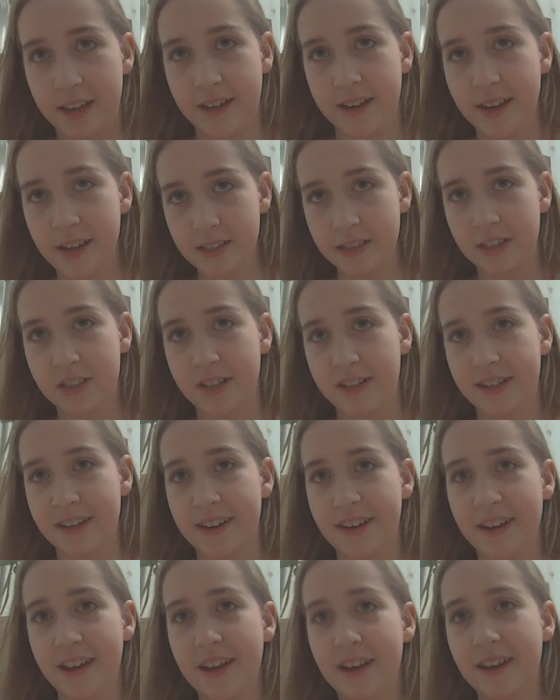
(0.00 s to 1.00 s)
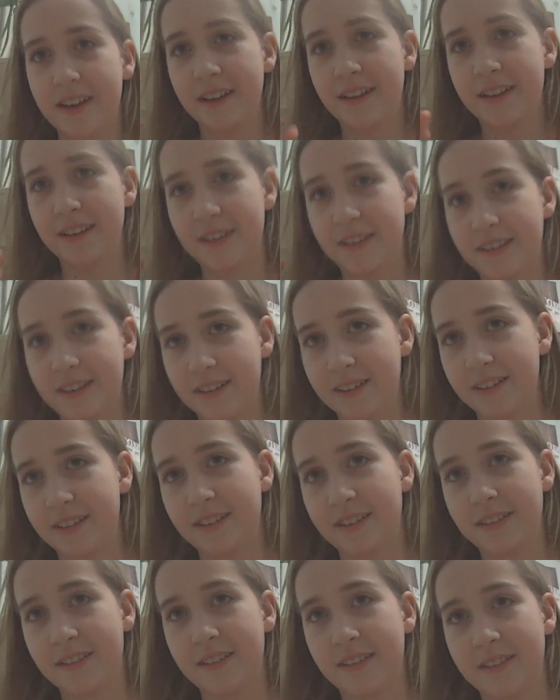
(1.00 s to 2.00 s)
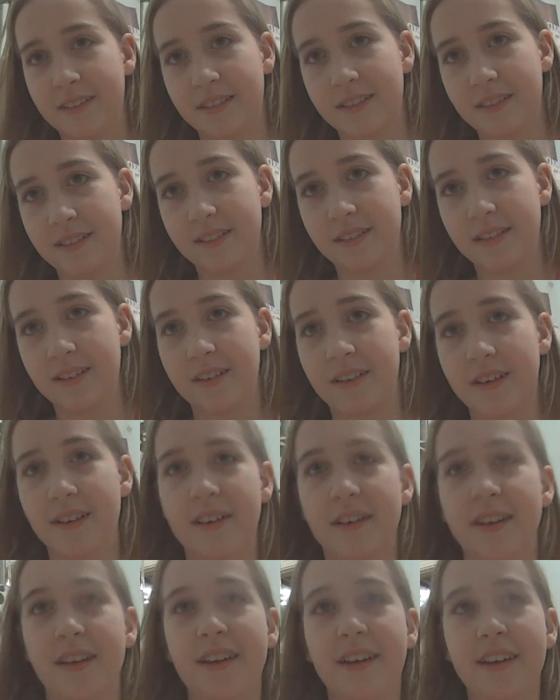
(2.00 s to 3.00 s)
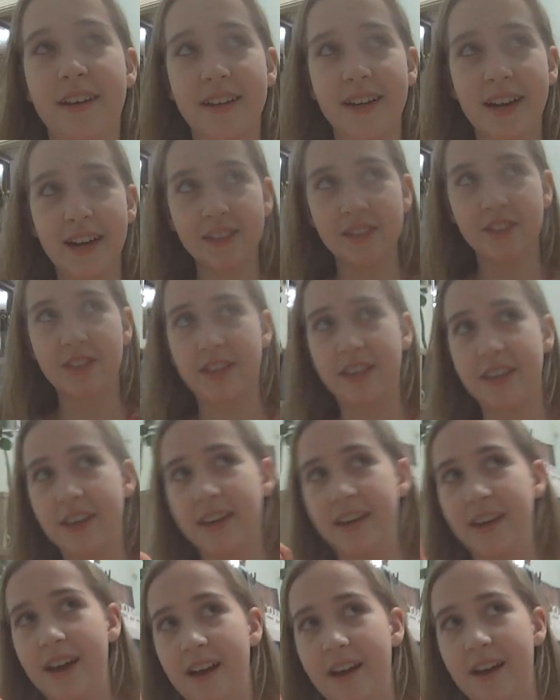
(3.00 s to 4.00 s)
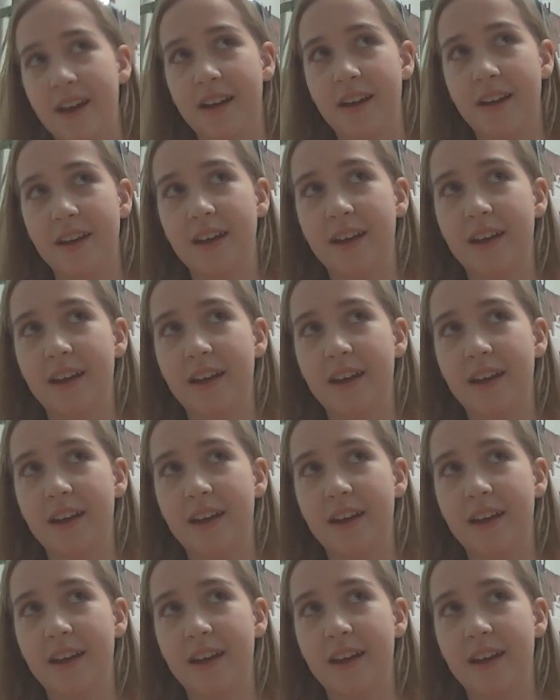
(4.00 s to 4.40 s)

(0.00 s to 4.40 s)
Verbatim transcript: экранчики? Ну, сейчас уже везде такое сделали. А, экранчики я...